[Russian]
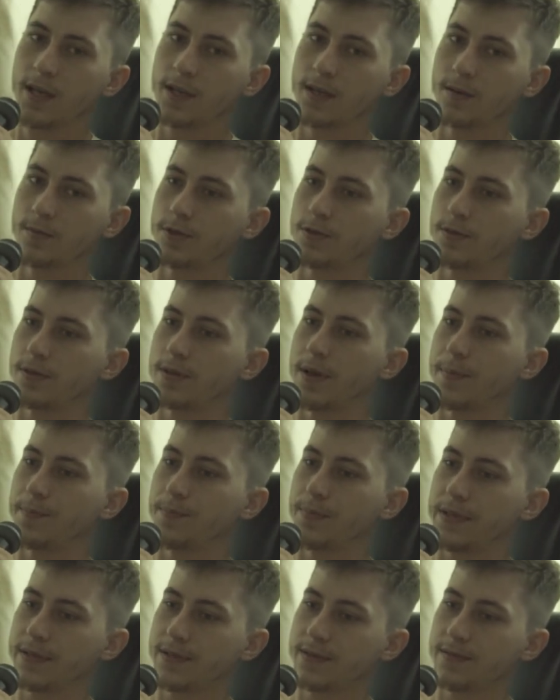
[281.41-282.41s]
Там что-то
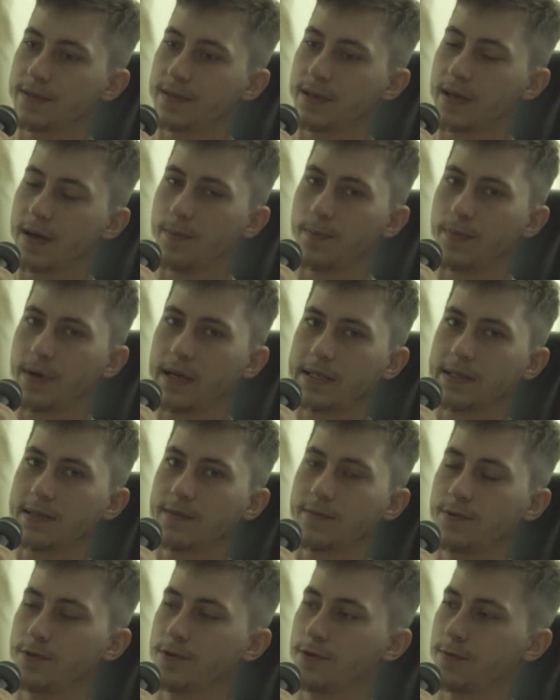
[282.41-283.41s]
дописывать,
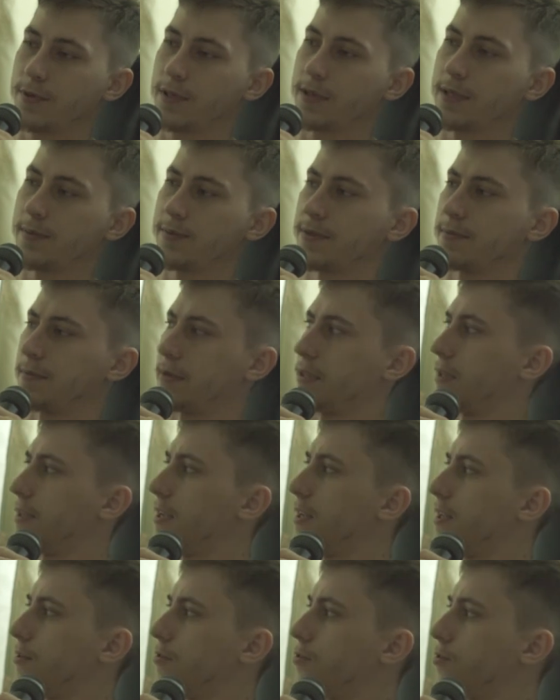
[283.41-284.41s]
копаться в чем-то, там
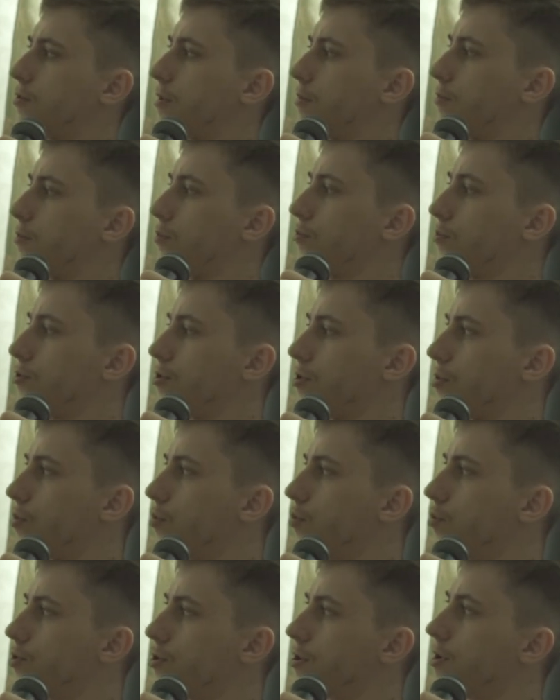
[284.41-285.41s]
смотреть, кто там лучше,
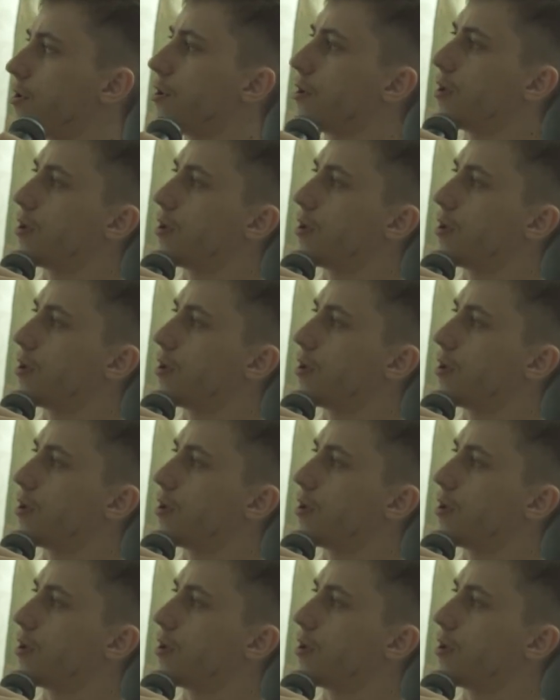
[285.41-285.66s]
хуже.